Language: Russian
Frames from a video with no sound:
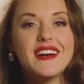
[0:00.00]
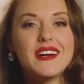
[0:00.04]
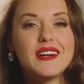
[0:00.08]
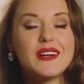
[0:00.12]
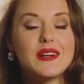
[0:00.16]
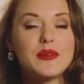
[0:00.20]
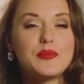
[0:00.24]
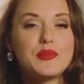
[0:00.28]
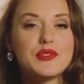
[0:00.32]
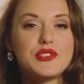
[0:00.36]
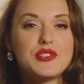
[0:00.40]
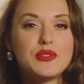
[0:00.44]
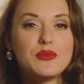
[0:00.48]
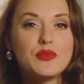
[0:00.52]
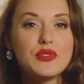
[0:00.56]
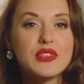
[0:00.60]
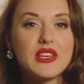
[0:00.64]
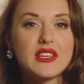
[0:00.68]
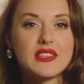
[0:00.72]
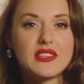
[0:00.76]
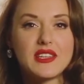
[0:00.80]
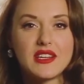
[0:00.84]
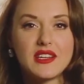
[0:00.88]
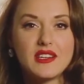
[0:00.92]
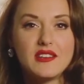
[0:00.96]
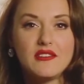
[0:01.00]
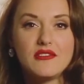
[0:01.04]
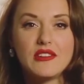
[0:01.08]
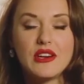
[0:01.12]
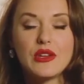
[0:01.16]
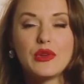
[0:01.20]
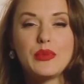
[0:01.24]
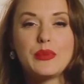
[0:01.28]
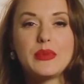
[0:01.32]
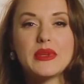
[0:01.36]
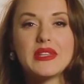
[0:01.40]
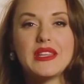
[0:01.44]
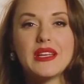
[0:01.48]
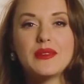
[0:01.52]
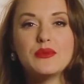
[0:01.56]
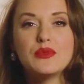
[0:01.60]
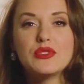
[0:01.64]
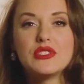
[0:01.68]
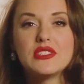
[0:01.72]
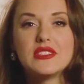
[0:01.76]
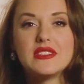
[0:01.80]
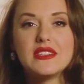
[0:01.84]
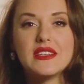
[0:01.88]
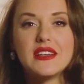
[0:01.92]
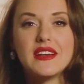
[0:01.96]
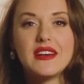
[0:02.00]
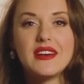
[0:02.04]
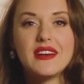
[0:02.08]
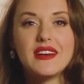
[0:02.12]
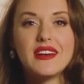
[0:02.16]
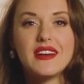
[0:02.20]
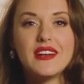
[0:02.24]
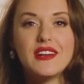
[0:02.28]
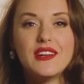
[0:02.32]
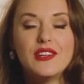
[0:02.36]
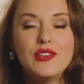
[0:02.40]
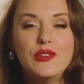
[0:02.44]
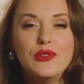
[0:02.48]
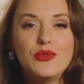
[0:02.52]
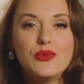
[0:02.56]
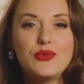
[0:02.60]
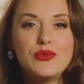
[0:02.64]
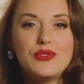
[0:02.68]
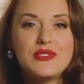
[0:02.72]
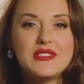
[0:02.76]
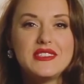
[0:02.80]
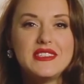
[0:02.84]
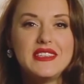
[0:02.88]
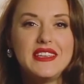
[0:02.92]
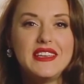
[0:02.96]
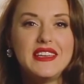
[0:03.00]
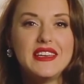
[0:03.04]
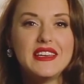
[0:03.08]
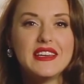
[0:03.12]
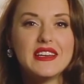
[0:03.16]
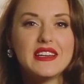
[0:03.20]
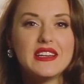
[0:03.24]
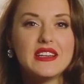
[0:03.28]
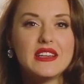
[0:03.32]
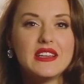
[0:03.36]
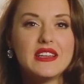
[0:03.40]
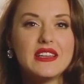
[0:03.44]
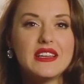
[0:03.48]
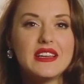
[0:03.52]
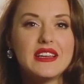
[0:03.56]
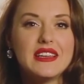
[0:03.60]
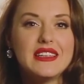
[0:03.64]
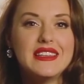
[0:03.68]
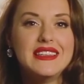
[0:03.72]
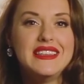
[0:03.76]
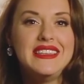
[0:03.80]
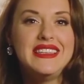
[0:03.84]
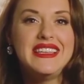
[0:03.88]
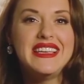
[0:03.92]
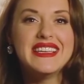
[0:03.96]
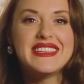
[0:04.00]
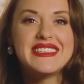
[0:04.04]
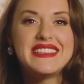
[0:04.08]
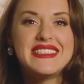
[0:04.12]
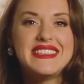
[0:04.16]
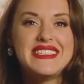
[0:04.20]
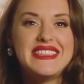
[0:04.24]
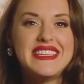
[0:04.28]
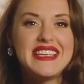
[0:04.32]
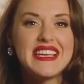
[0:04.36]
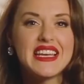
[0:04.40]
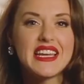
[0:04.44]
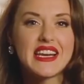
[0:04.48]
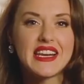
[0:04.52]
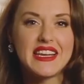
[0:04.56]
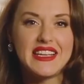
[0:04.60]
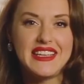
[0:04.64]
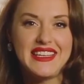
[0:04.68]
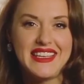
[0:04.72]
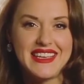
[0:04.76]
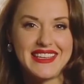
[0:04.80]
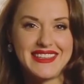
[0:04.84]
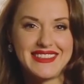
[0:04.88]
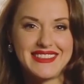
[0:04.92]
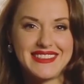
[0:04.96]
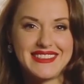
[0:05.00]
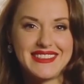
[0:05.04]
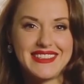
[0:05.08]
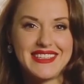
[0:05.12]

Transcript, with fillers: Э, почему я так говорю? Потому что люди не серые.